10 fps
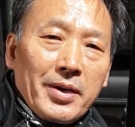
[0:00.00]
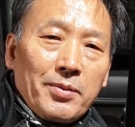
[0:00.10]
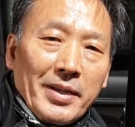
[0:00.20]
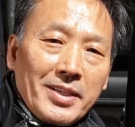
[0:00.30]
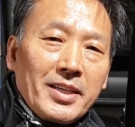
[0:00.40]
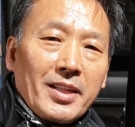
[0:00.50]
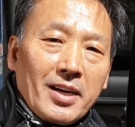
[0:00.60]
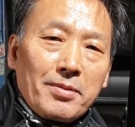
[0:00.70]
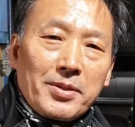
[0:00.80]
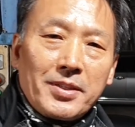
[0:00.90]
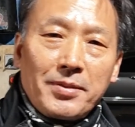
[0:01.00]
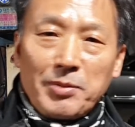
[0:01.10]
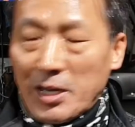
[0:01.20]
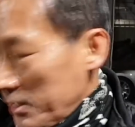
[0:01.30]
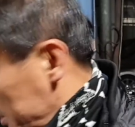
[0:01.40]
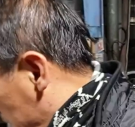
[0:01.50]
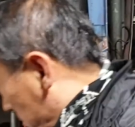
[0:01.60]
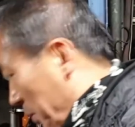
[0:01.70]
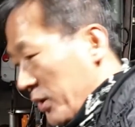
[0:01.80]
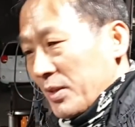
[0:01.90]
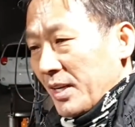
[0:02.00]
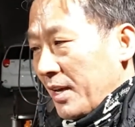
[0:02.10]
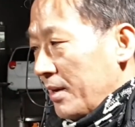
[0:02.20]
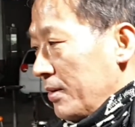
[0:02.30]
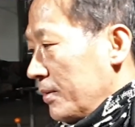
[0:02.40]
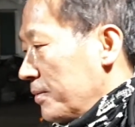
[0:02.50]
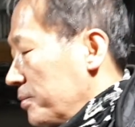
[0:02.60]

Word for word: 완전히 나가버렸습니다. 한번 보여드릴게요.